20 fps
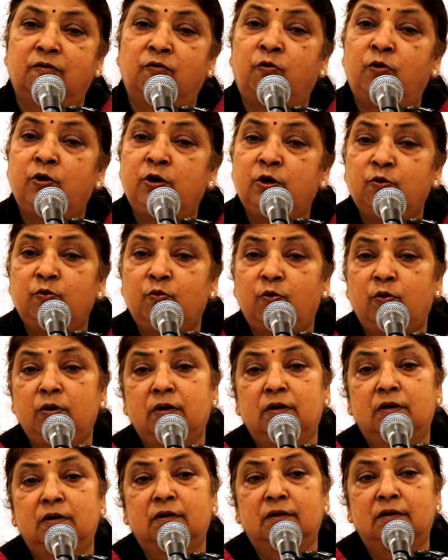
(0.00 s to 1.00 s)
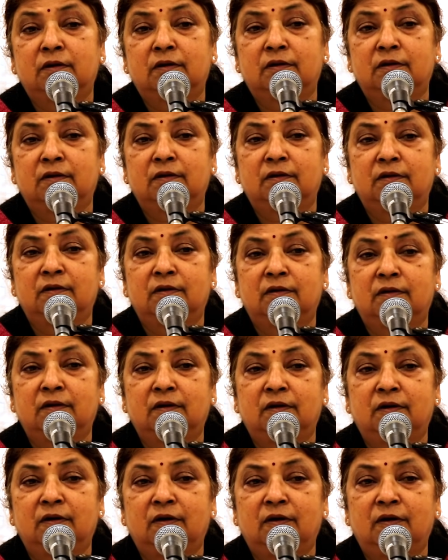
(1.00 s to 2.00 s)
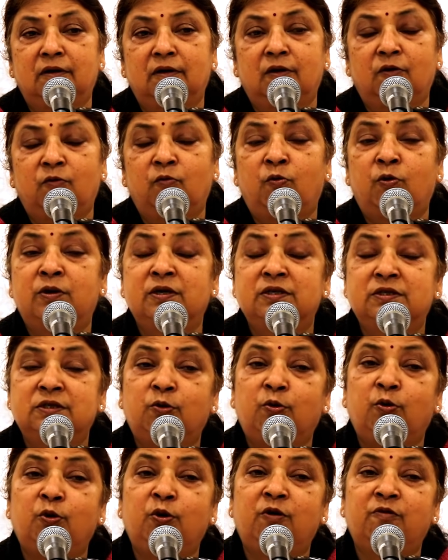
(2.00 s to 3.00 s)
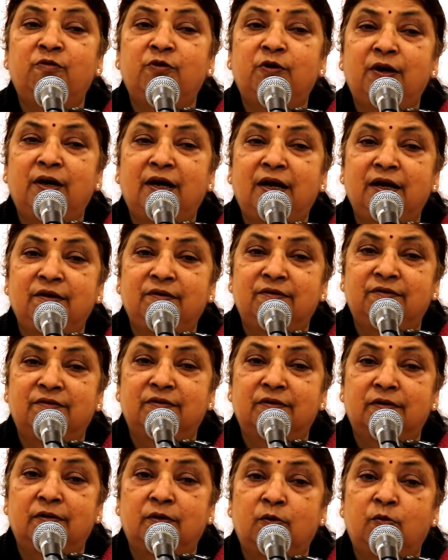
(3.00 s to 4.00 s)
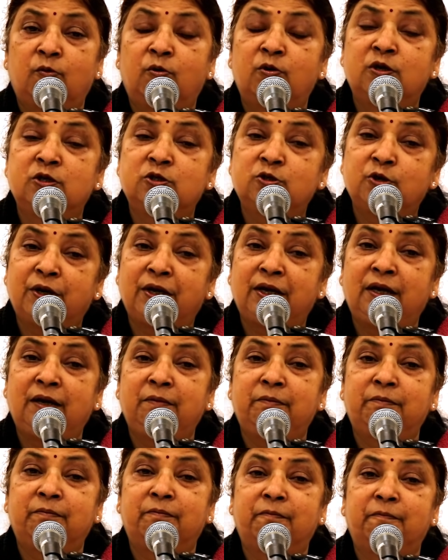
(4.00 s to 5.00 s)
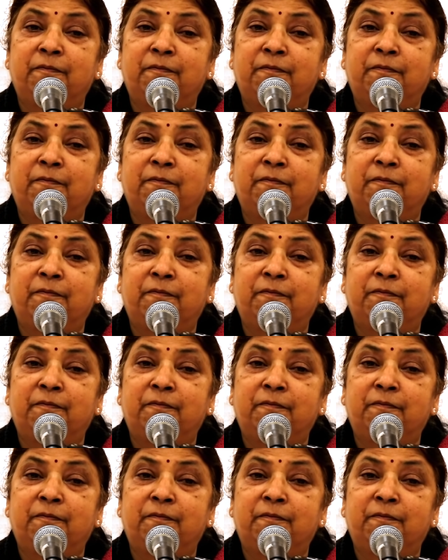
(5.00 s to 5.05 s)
वॉट यू वॉन्ट वॉट इज़ द गोल ऑफ योर लाइफ वॉट इज़ योर एम